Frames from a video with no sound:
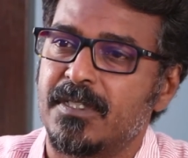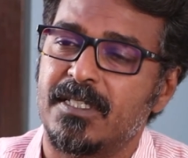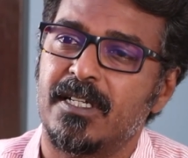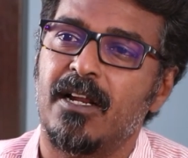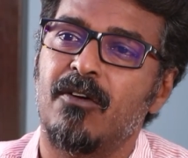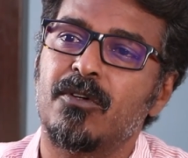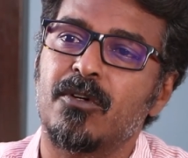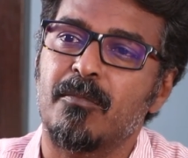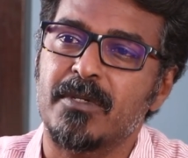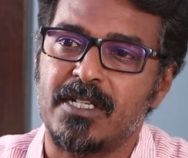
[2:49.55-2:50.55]
சசிகலாவுக்கு
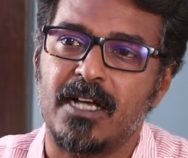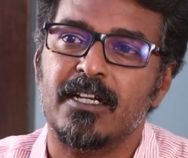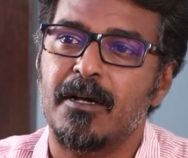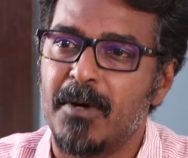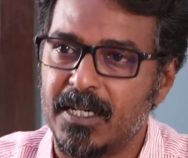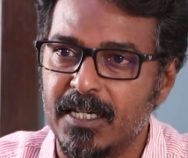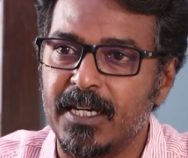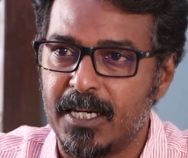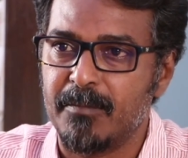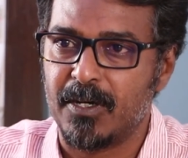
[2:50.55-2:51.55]
ரொம்ப சாதகமான
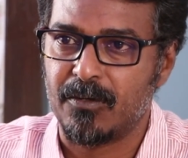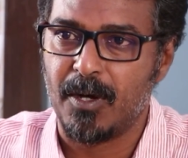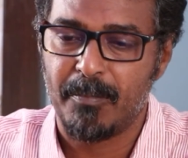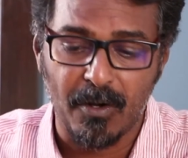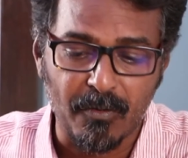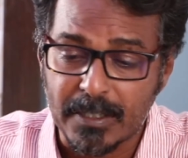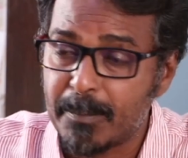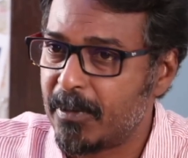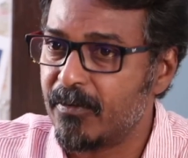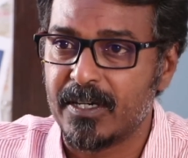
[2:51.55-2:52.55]
நேரமாக இருக்கும் அப்போ
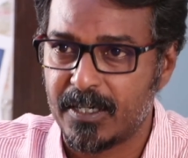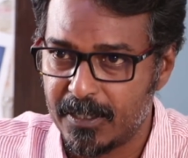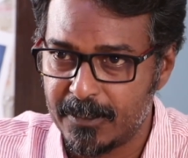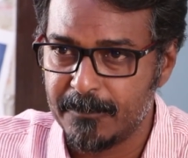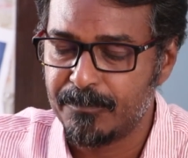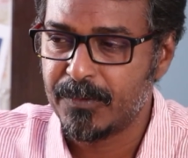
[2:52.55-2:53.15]
அவங்கள்ட்ட பவர் இருக்காது